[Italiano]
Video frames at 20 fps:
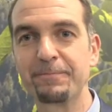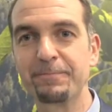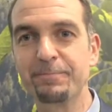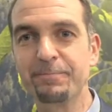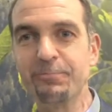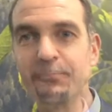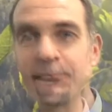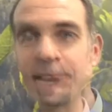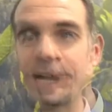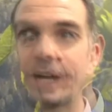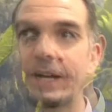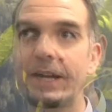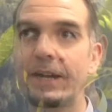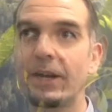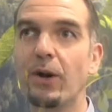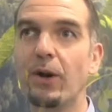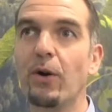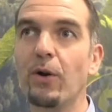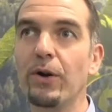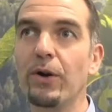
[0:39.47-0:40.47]
Allora,
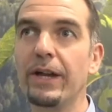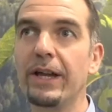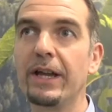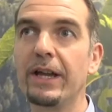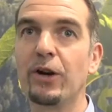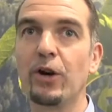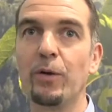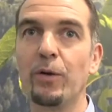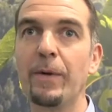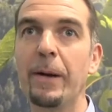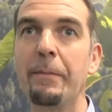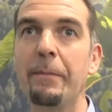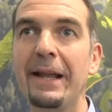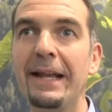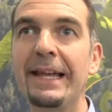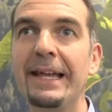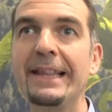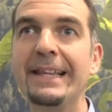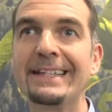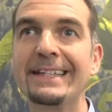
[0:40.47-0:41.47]
noi come
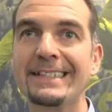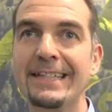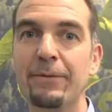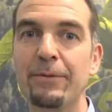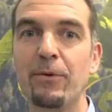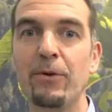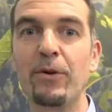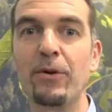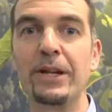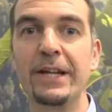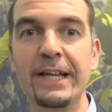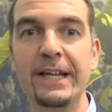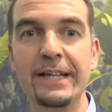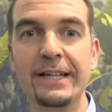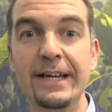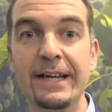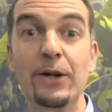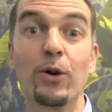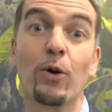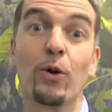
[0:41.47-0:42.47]
Melinda siamo
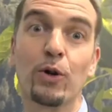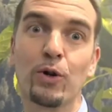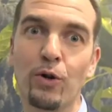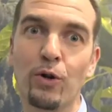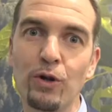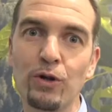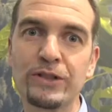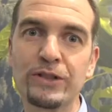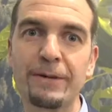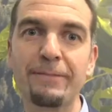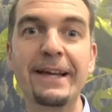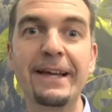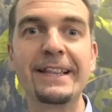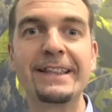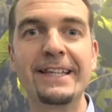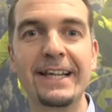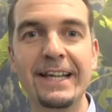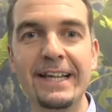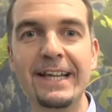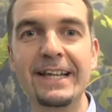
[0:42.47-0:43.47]
leader,
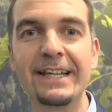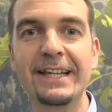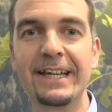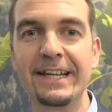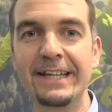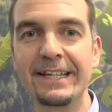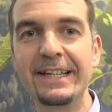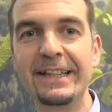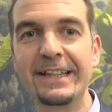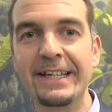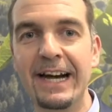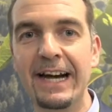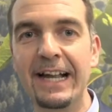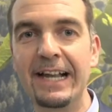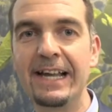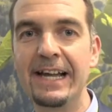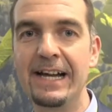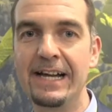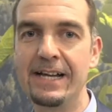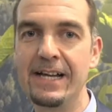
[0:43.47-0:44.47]
orgogliosamente leader in
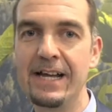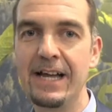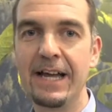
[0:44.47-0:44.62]
Italia